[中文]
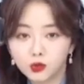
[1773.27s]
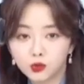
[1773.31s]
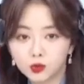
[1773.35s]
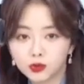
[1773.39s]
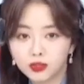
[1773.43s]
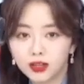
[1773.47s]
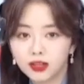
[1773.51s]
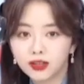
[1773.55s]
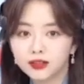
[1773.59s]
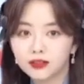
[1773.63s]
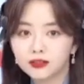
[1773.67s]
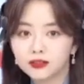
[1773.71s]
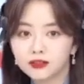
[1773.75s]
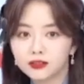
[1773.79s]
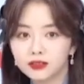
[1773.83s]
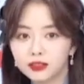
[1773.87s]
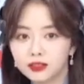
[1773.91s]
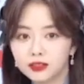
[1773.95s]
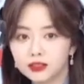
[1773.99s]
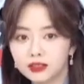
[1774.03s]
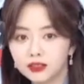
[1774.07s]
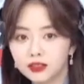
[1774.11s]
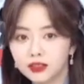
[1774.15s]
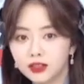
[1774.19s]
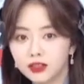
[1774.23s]
它还可
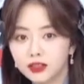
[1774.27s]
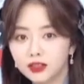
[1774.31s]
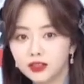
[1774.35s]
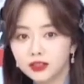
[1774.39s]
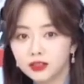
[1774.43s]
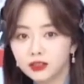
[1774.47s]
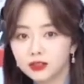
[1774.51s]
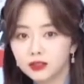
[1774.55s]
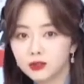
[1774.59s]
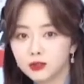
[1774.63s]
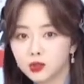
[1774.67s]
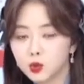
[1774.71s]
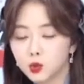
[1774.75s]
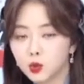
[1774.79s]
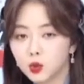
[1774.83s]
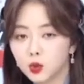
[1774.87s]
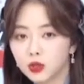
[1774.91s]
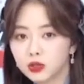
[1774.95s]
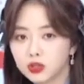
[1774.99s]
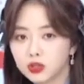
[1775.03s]
以做